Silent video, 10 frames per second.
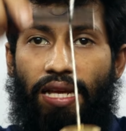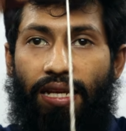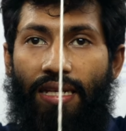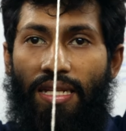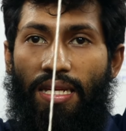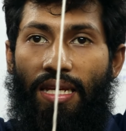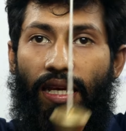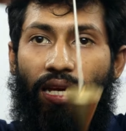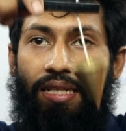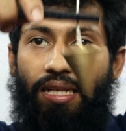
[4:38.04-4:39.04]
দেখেন
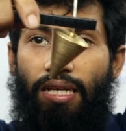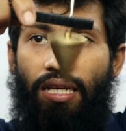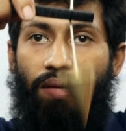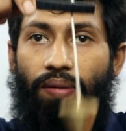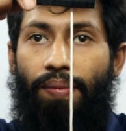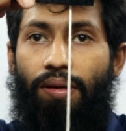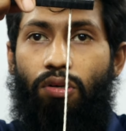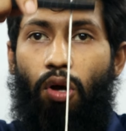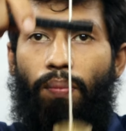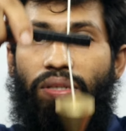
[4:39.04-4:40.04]
এটা এভাবে
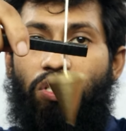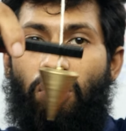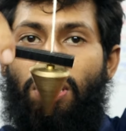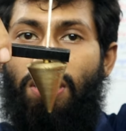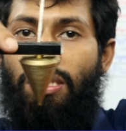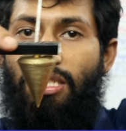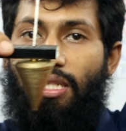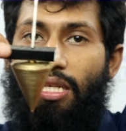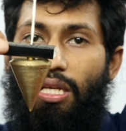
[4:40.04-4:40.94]
কম বেশি করা যাচ্ছে